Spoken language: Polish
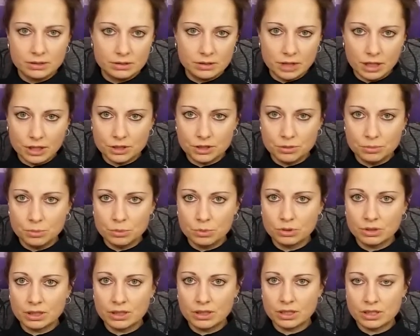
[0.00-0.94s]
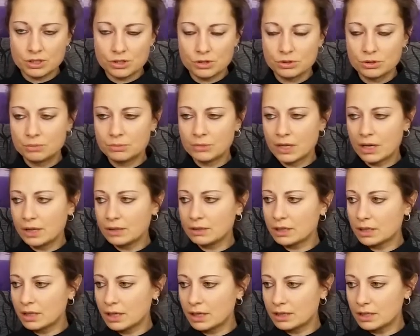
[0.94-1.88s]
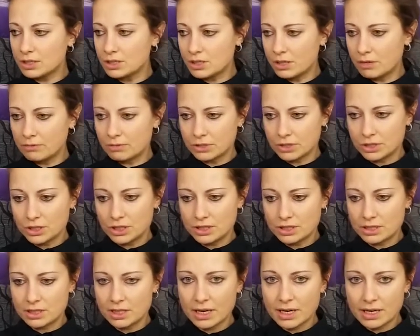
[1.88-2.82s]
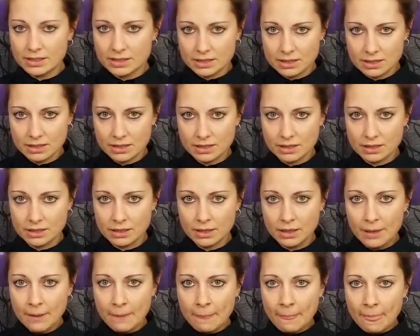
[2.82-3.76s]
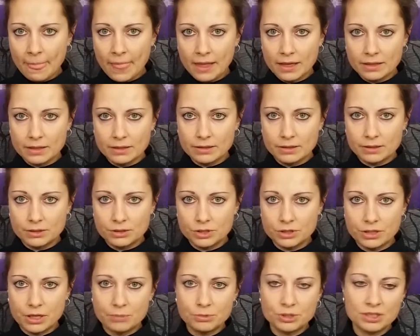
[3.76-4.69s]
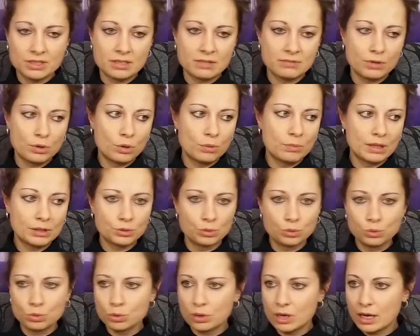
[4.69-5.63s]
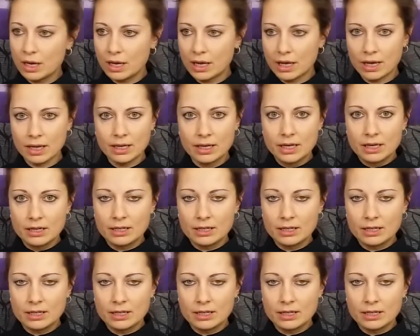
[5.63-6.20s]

jak się było narażonym na, na jakieś tam właśnie stresy, czy tam się zdawało maturę.